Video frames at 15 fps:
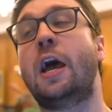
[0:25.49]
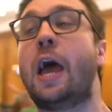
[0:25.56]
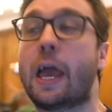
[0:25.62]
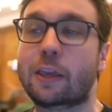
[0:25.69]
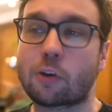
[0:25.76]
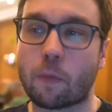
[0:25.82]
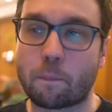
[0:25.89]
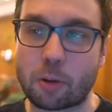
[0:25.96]
é
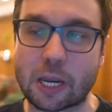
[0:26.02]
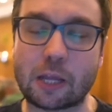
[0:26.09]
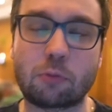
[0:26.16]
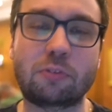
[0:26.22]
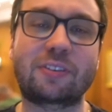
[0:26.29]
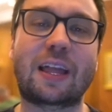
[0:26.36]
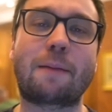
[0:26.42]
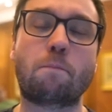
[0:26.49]
que o Breno
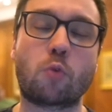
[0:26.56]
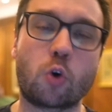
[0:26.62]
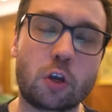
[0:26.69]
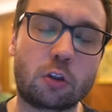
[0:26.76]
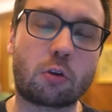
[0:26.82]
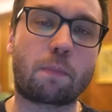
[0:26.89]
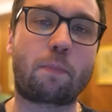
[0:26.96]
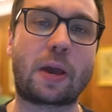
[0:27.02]
está
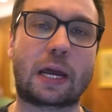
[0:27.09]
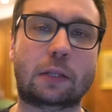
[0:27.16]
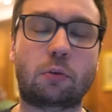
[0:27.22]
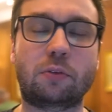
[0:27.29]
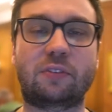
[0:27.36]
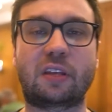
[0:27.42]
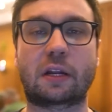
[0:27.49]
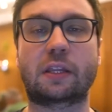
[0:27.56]
muito perto
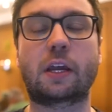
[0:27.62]
de ser